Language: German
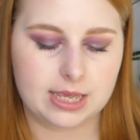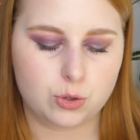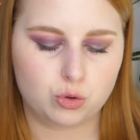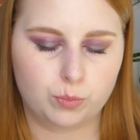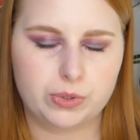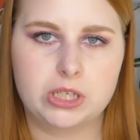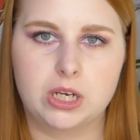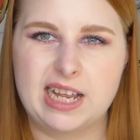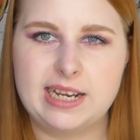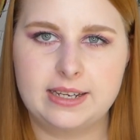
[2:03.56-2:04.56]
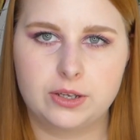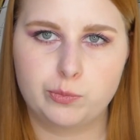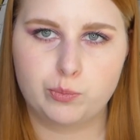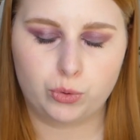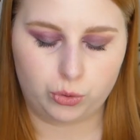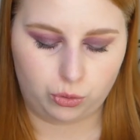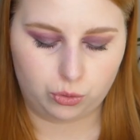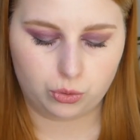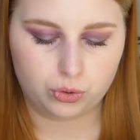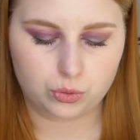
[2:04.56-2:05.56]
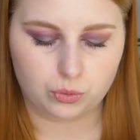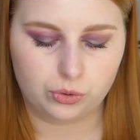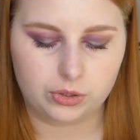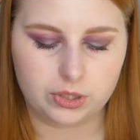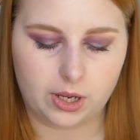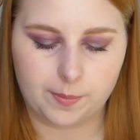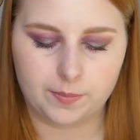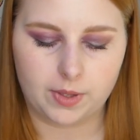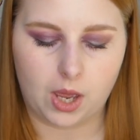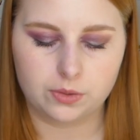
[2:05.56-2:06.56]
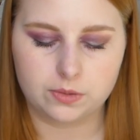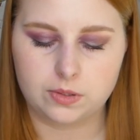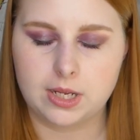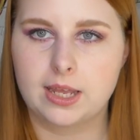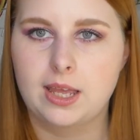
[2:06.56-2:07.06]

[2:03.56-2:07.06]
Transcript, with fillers: ist schon ein bisschen älteres Produkt und ähm, auch zu der